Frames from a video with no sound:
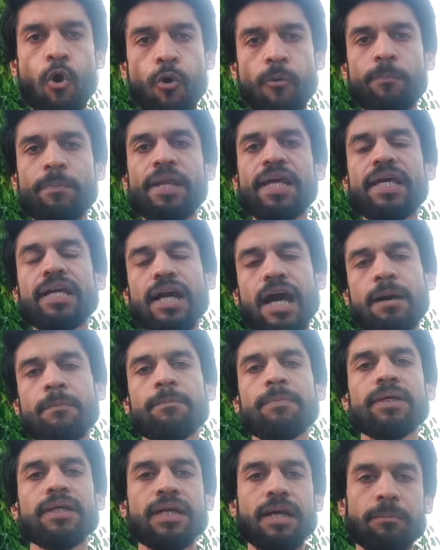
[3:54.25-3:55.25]
ओपनिंग
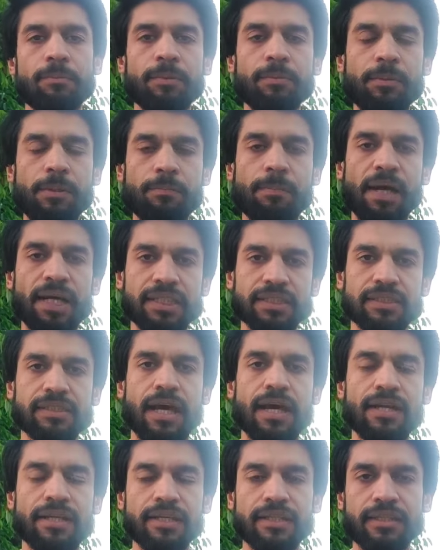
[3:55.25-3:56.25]
अब कभी भी
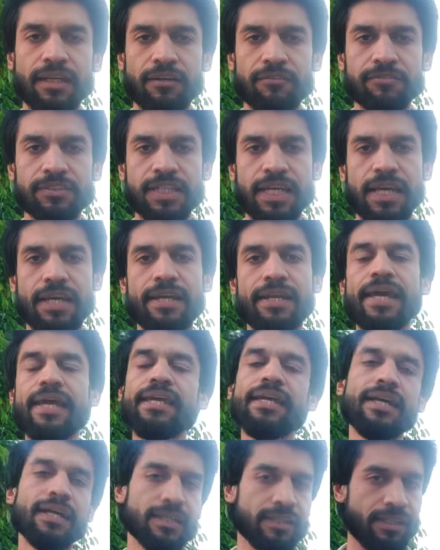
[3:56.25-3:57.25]
पाकिस्तान की तरफ से
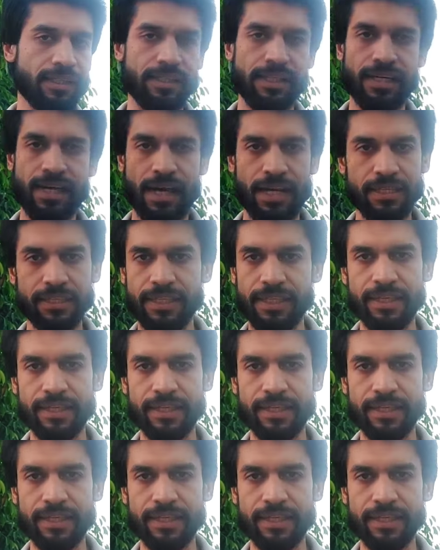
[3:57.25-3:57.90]
नहीं करते दिखाई